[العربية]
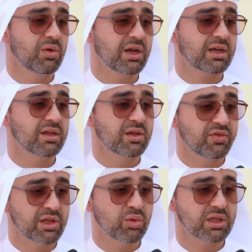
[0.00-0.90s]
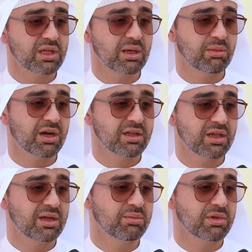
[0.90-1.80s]
ولكن في دوله
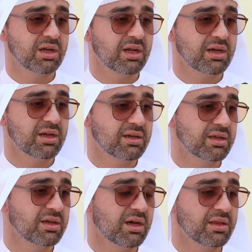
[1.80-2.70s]
الامارات الحمد لله يعني